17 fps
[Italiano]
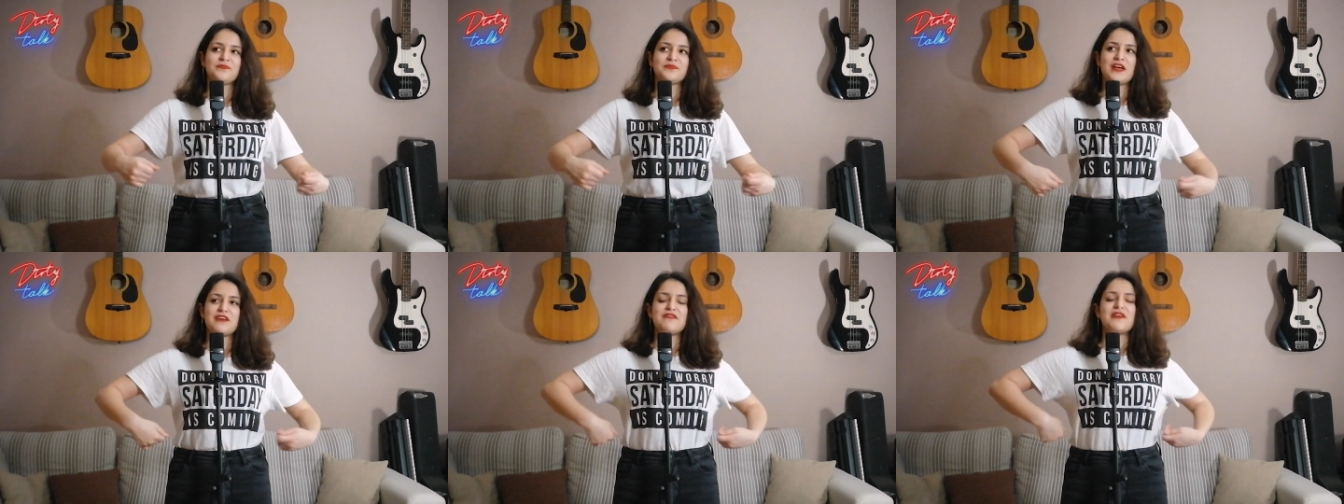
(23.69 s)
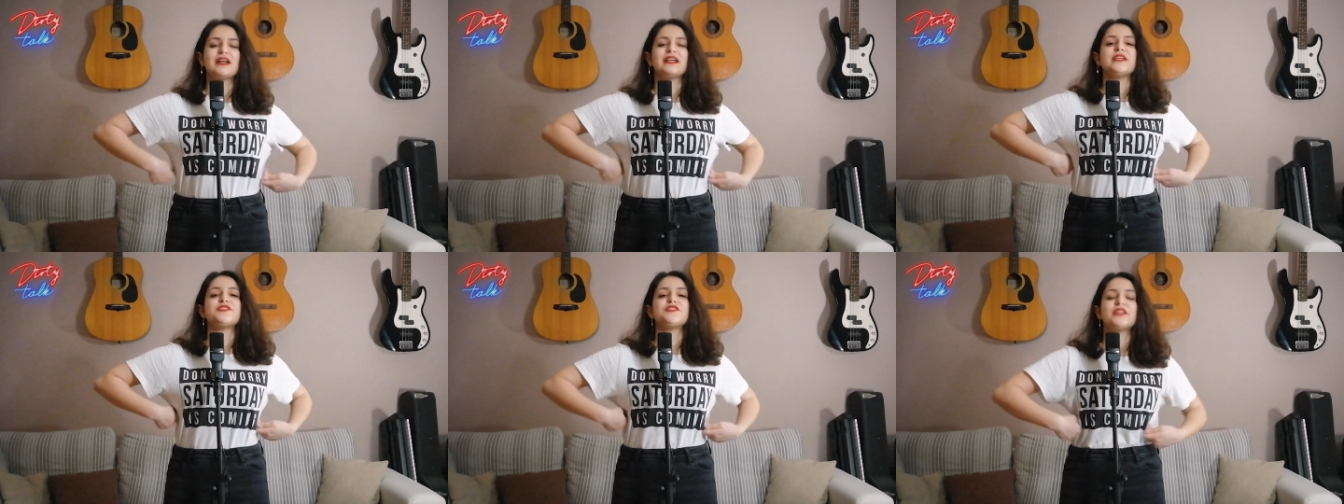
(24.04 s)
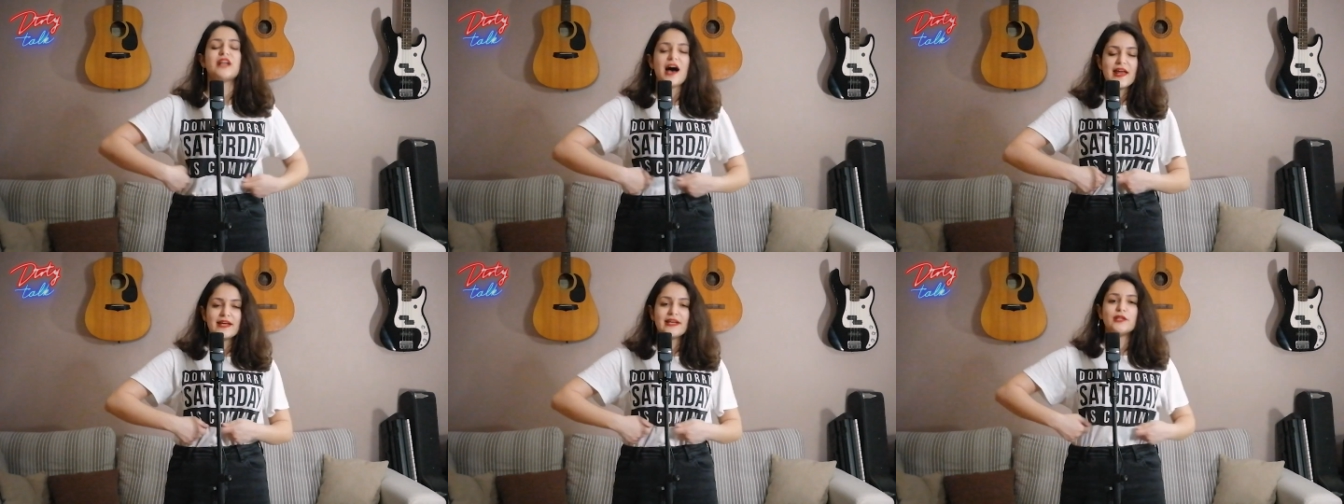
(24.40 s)
e farli
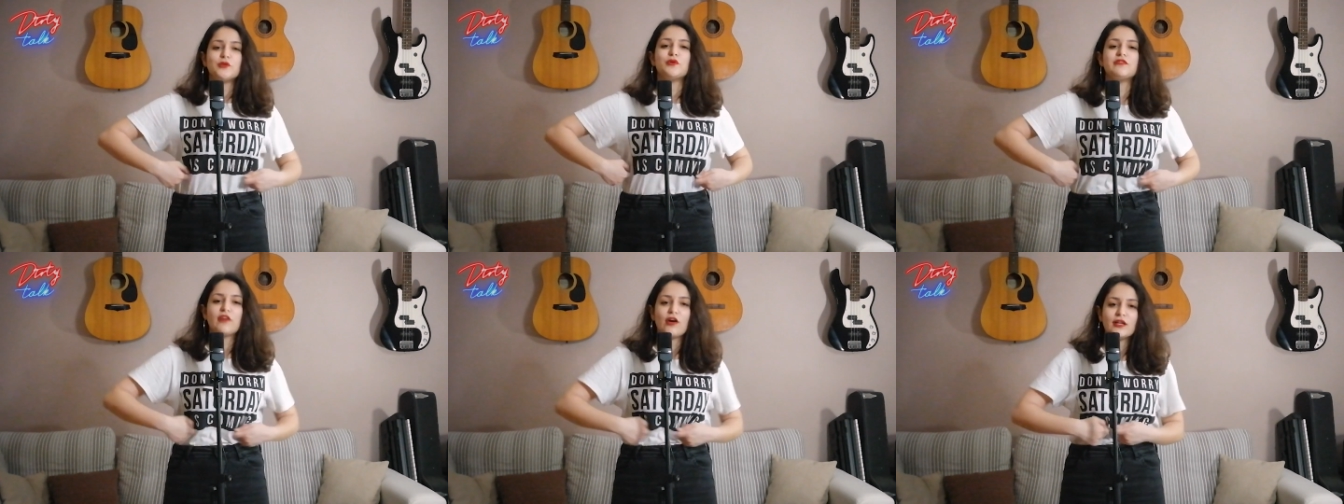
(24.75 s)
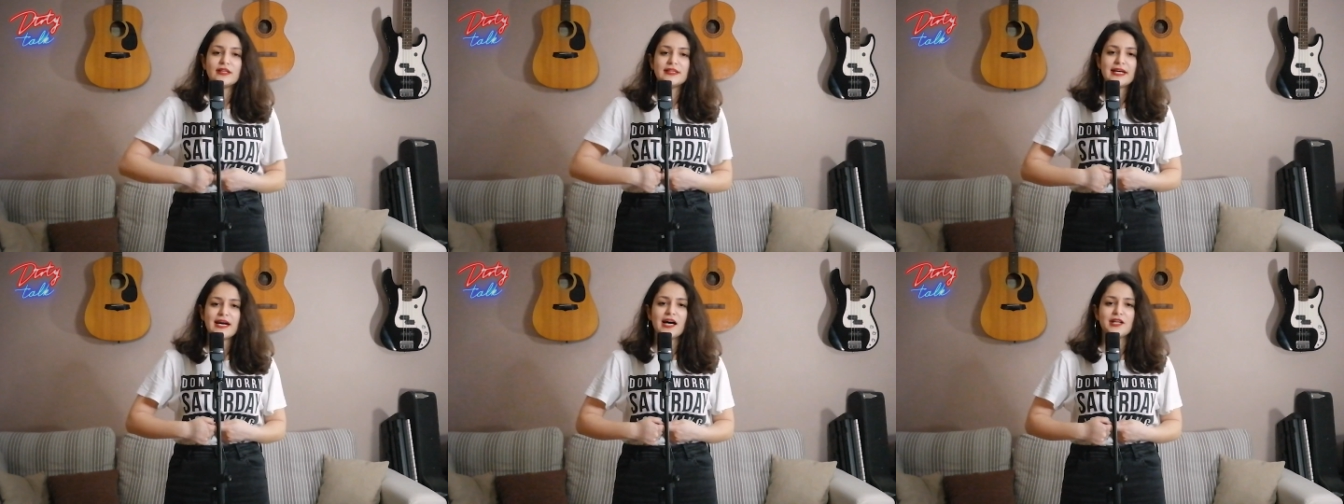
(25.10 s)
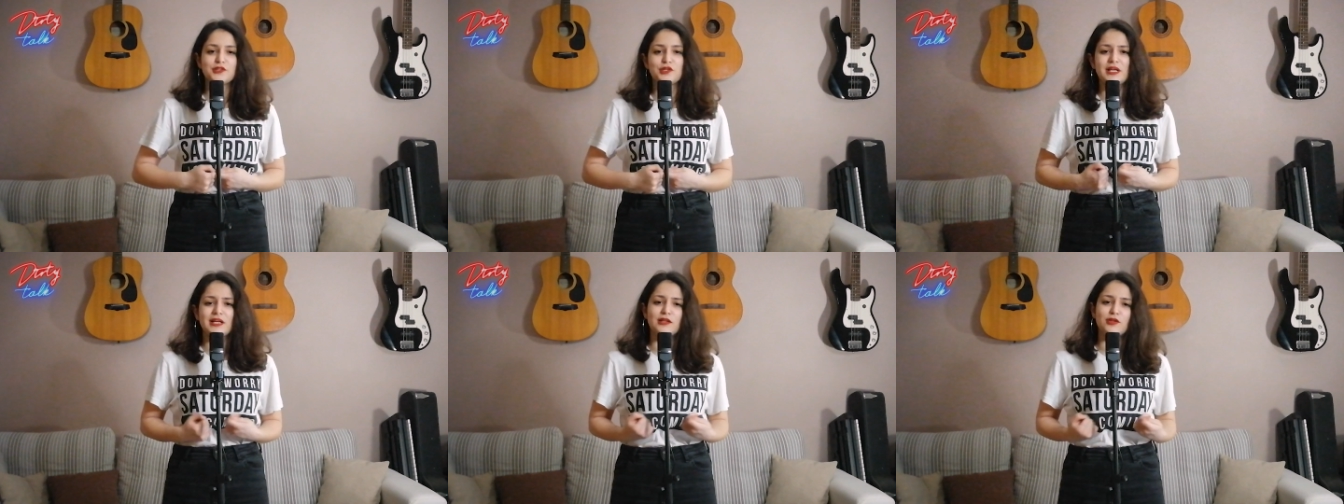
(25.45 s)
girare due volte
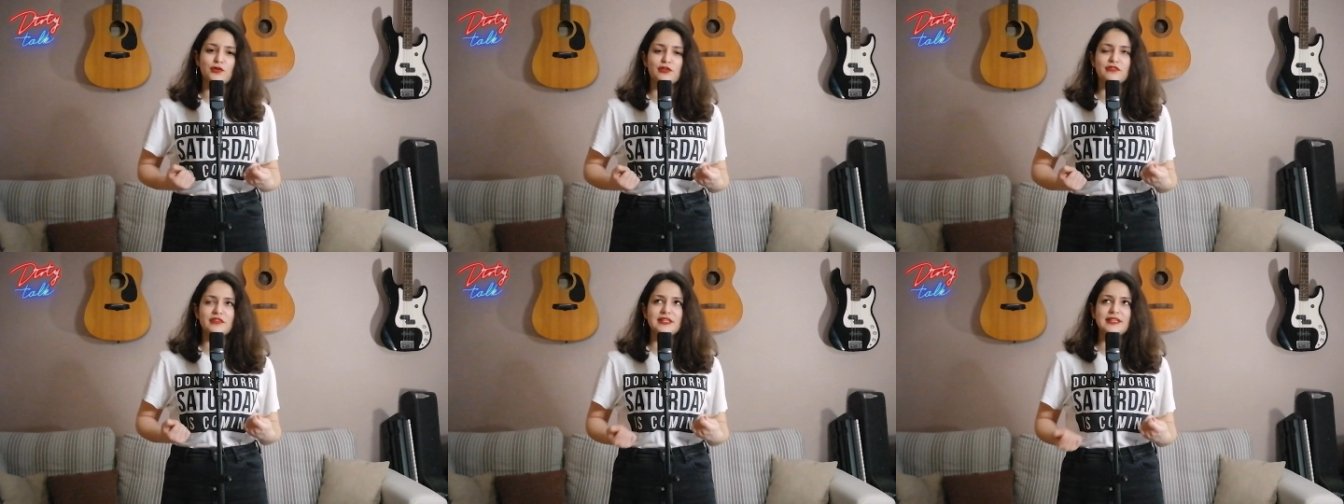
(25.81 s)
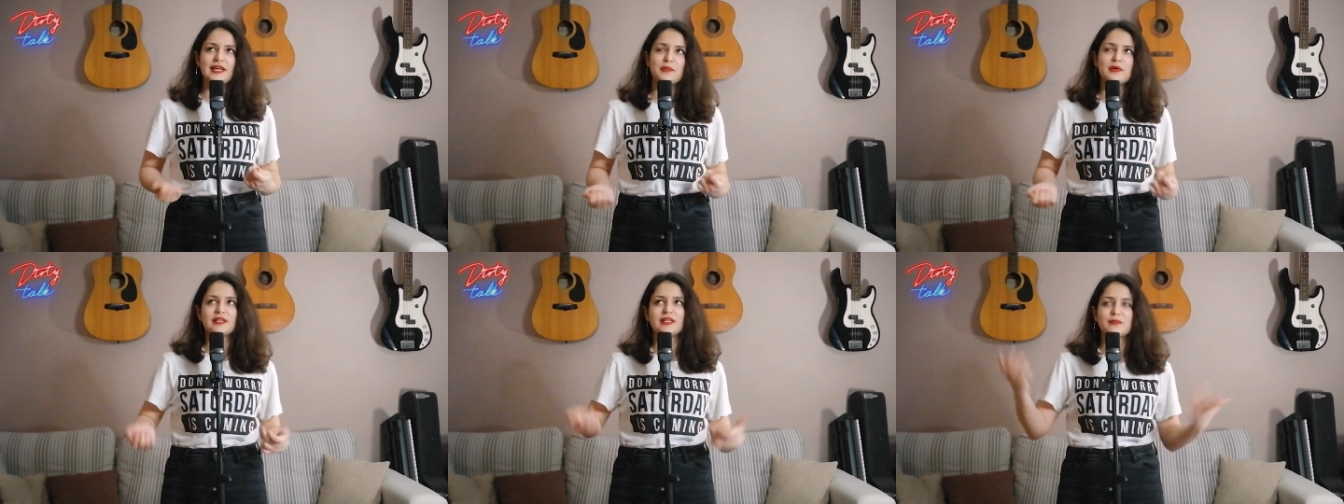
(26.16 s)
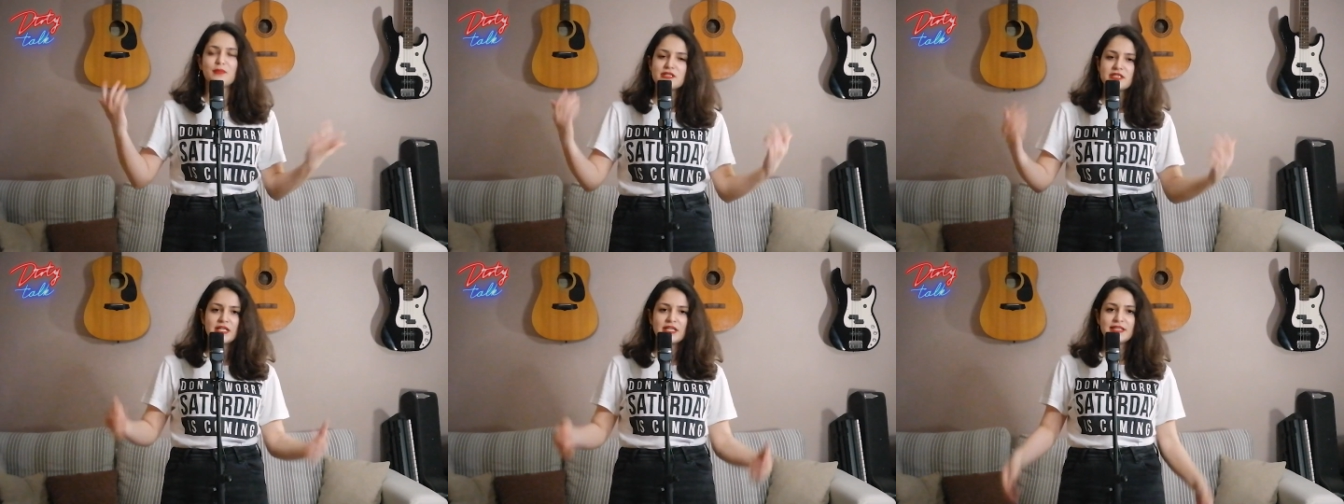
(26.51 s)
attorno alla loro vita per
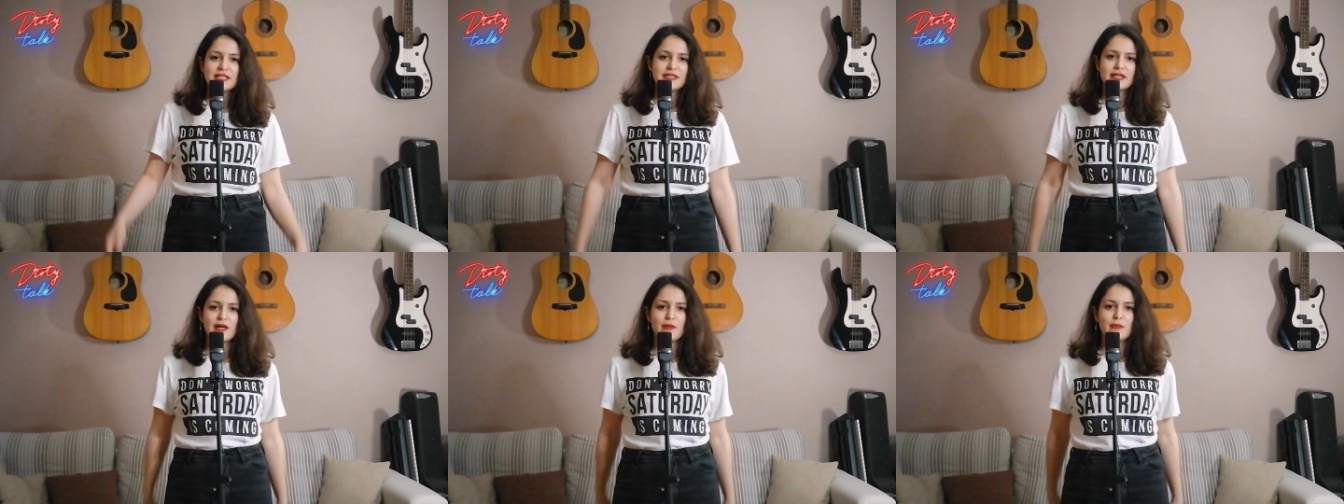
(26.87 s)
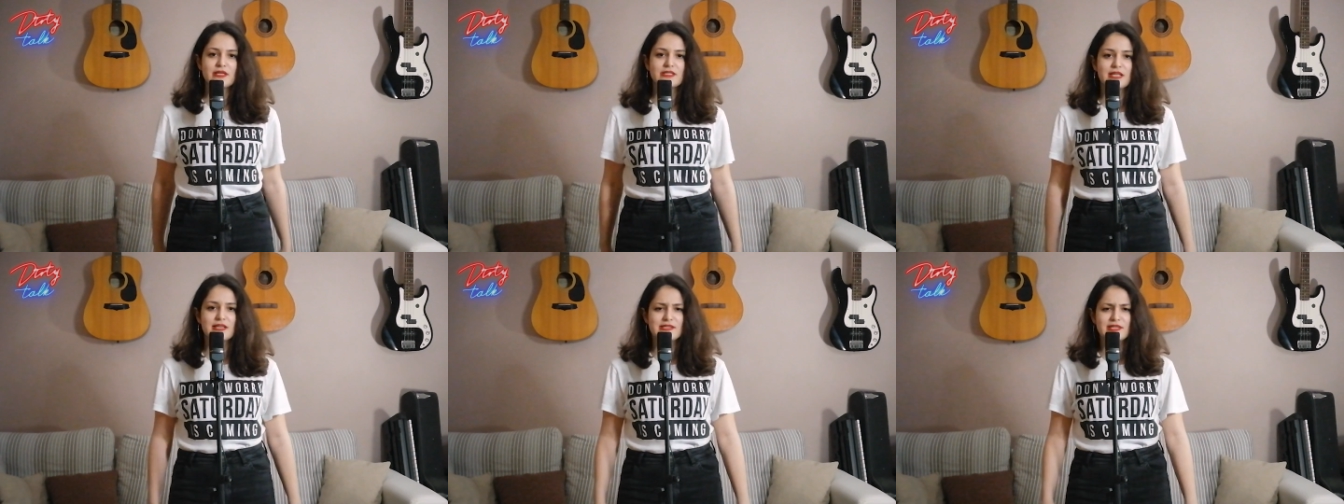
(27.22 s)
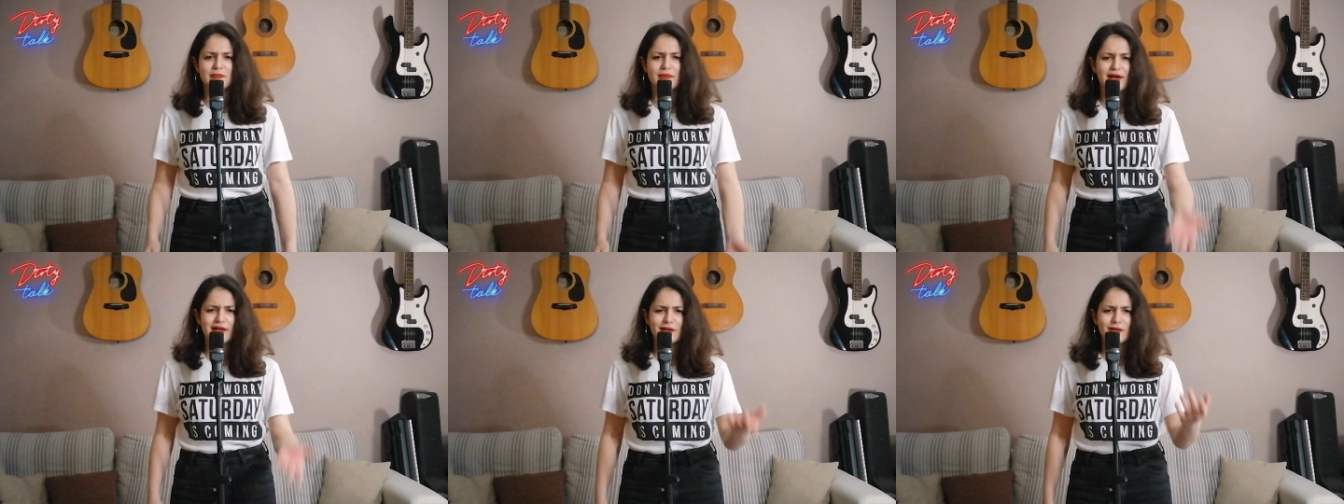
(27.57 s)
dimostrare di essere
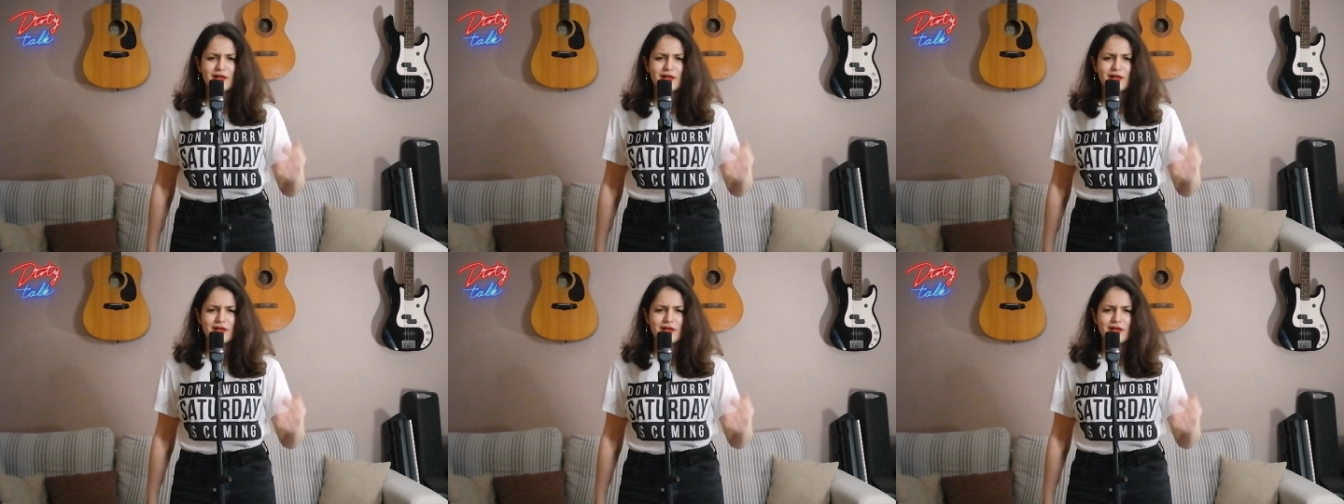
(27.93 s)
abbastanza magre,